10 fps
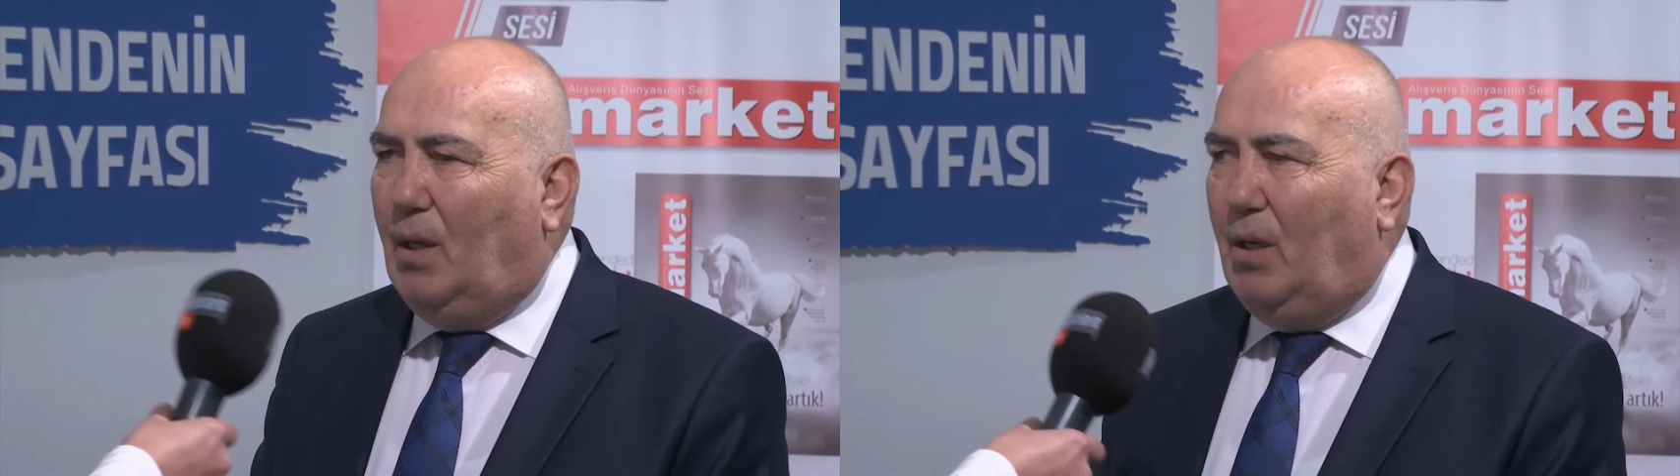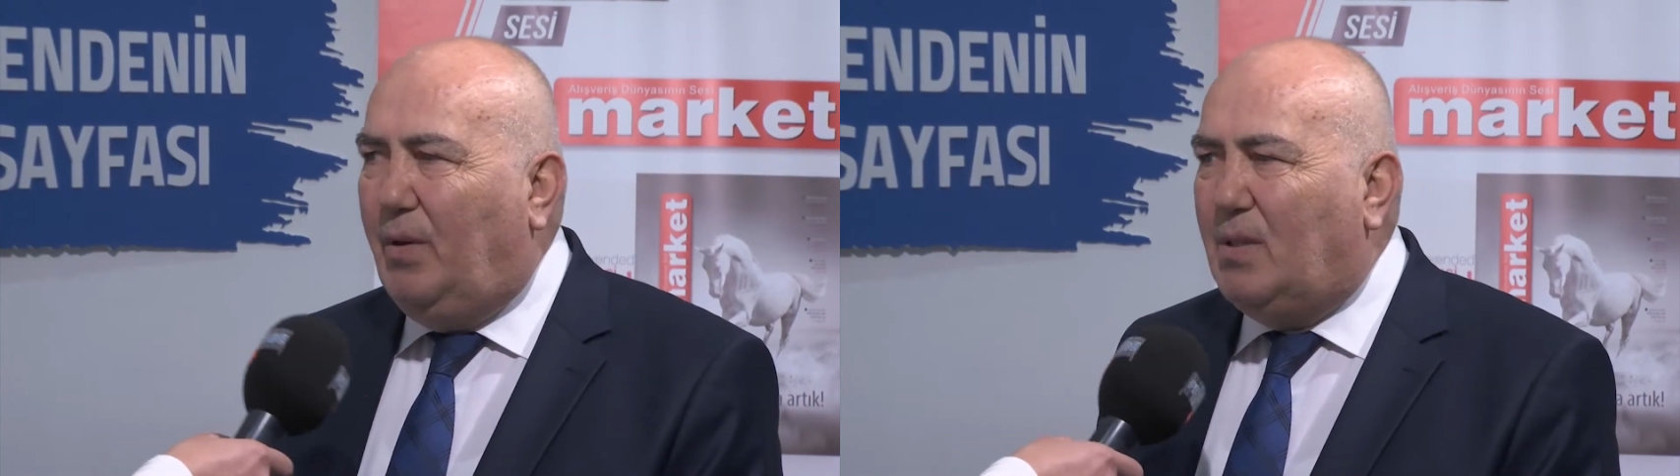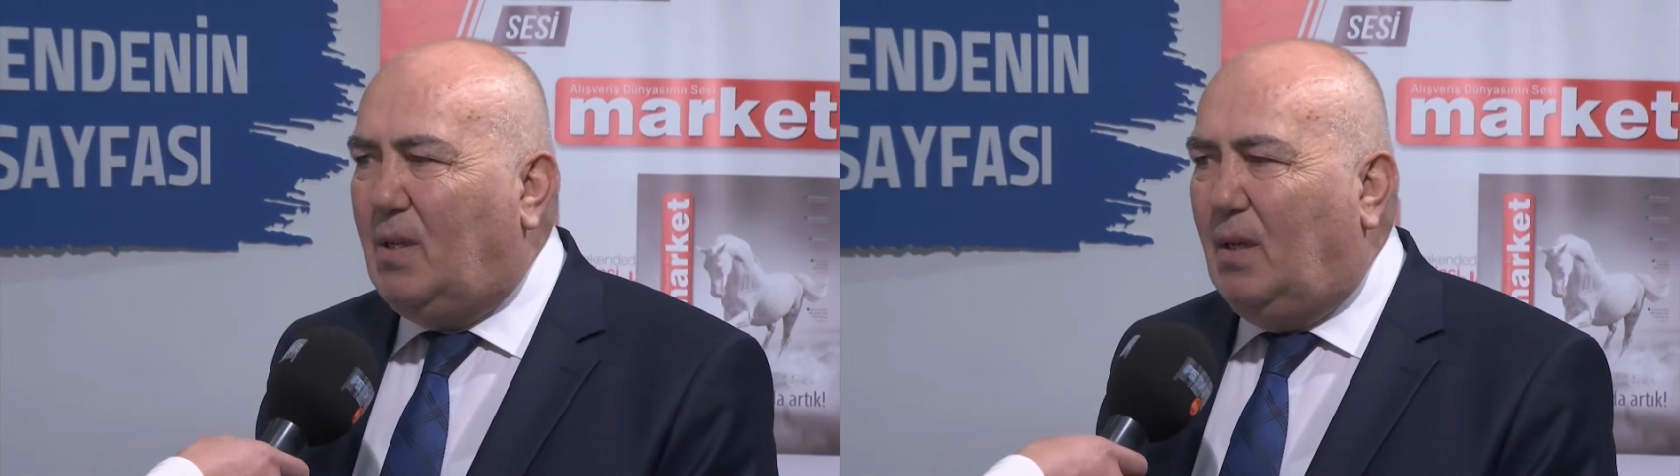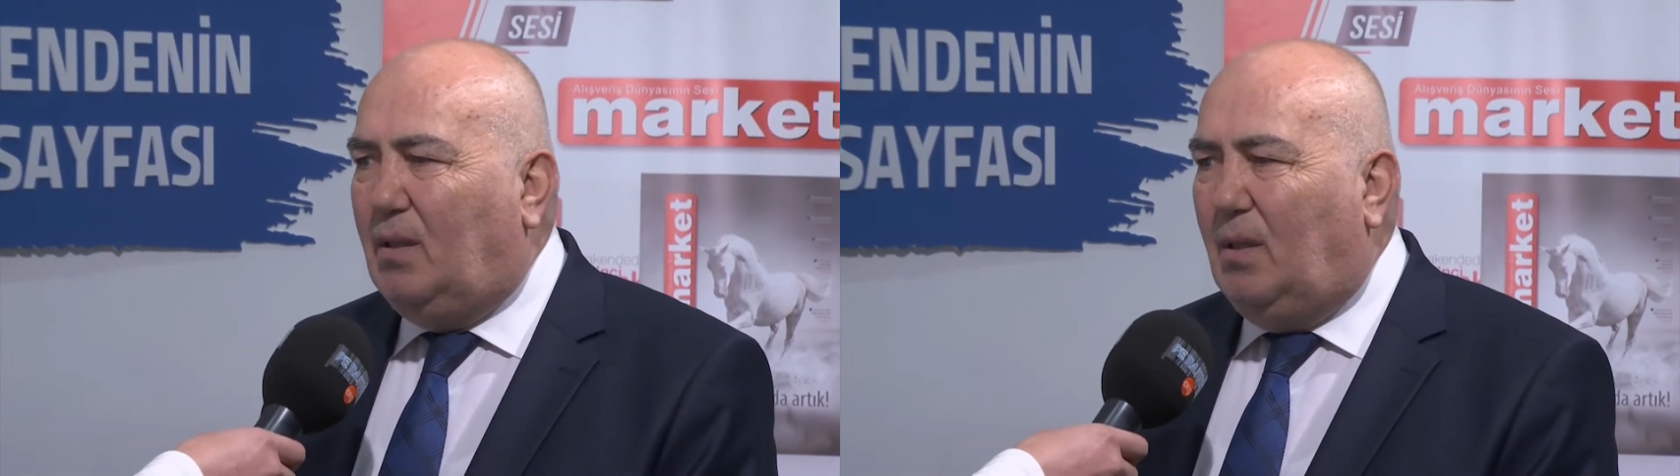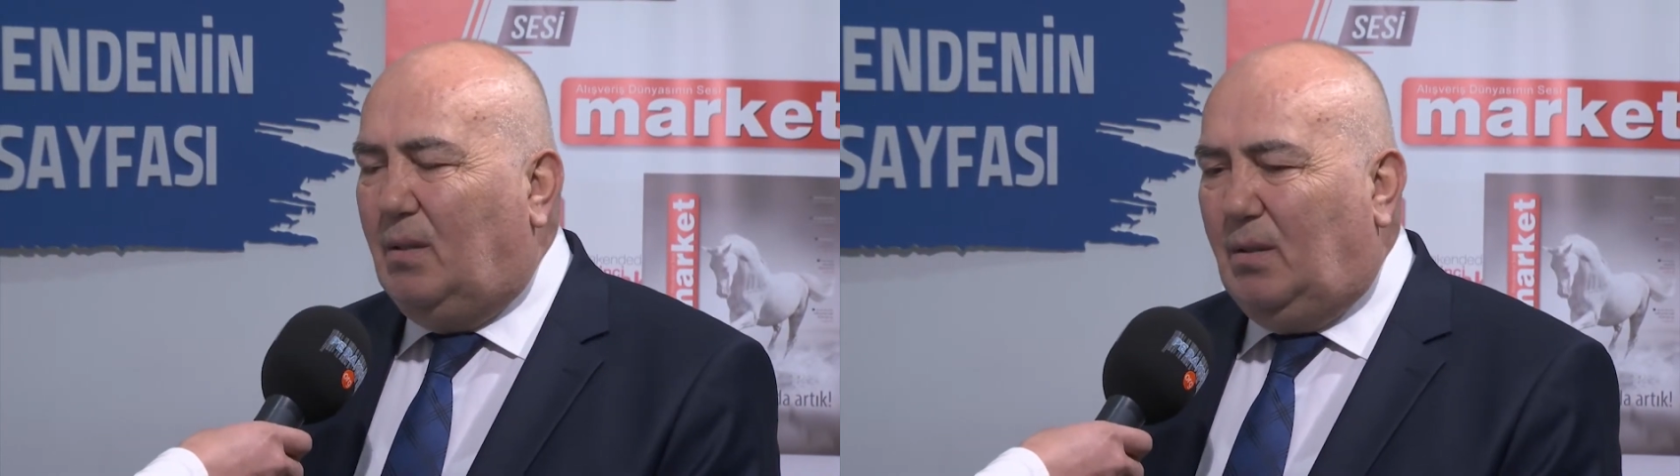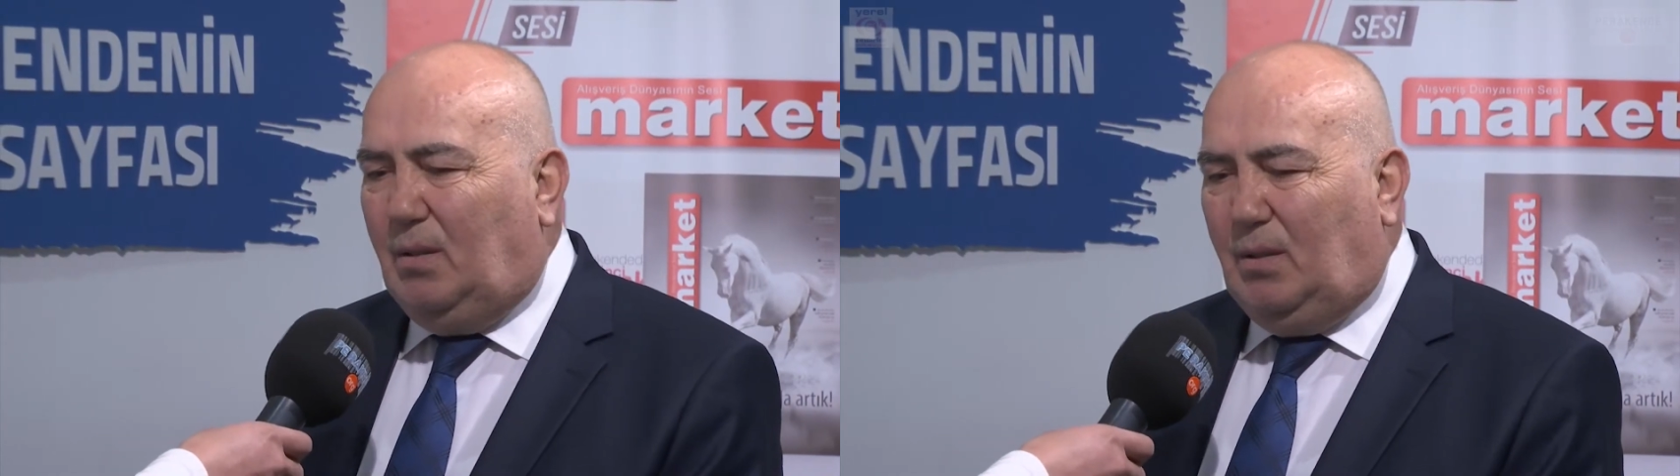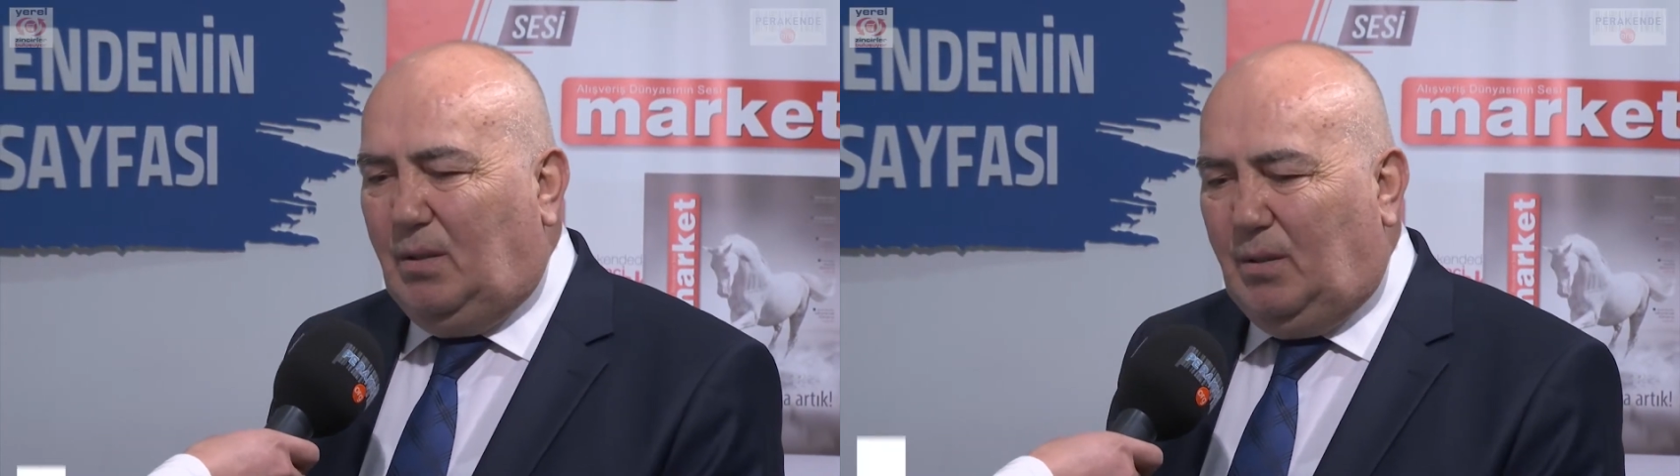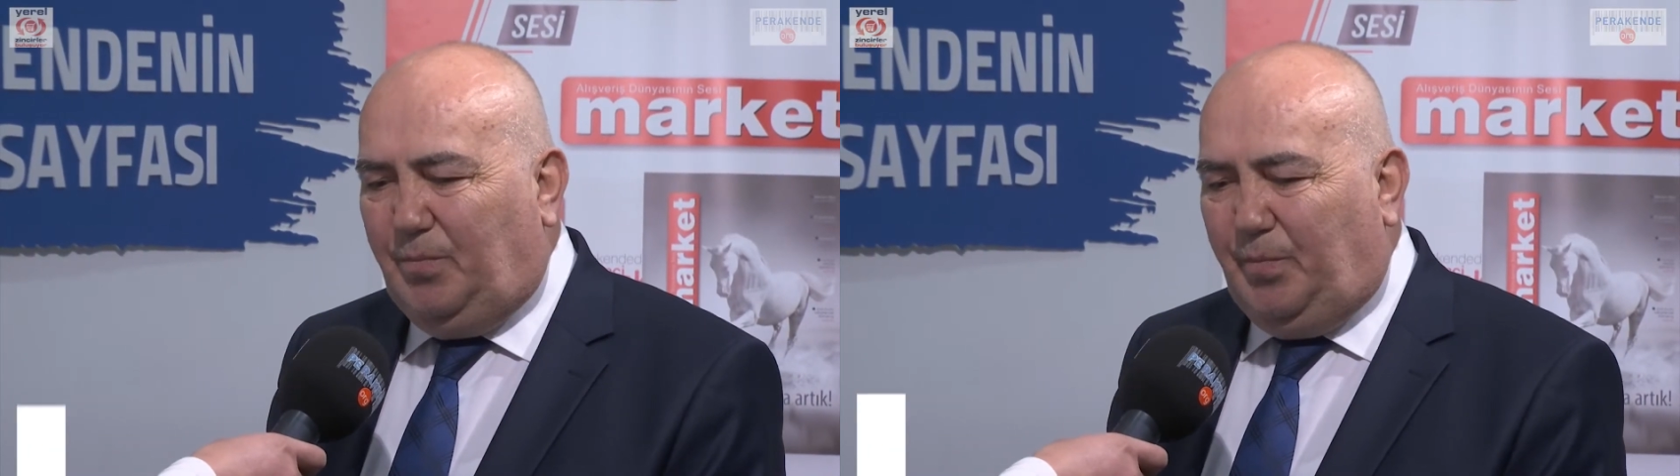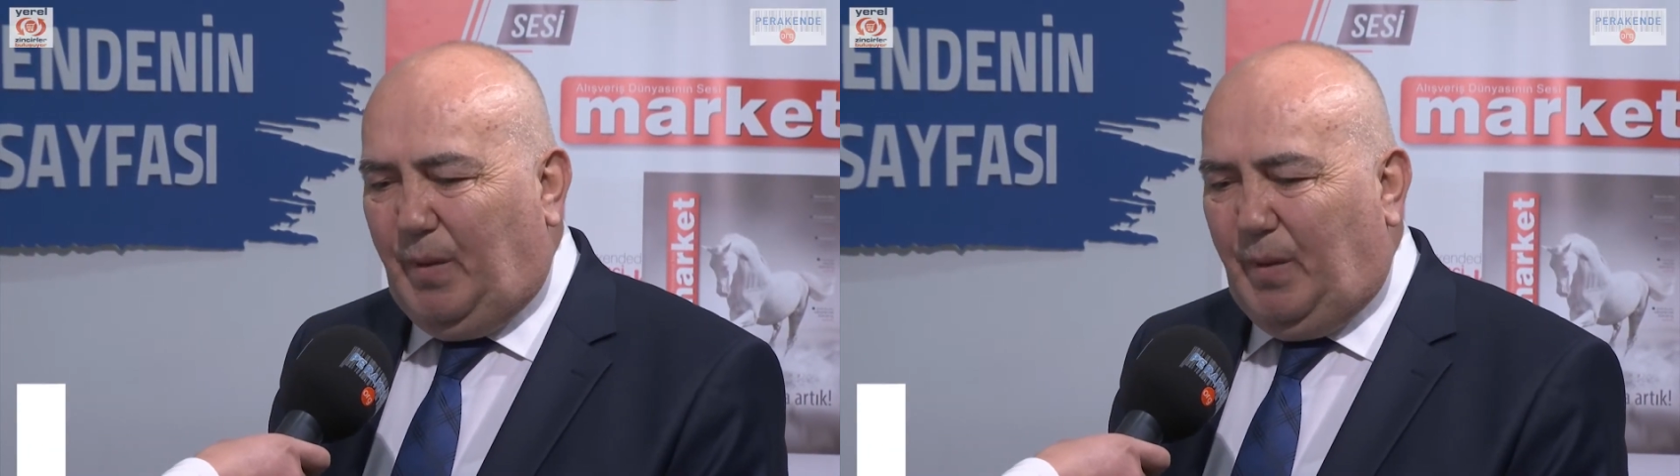Evet zaten e,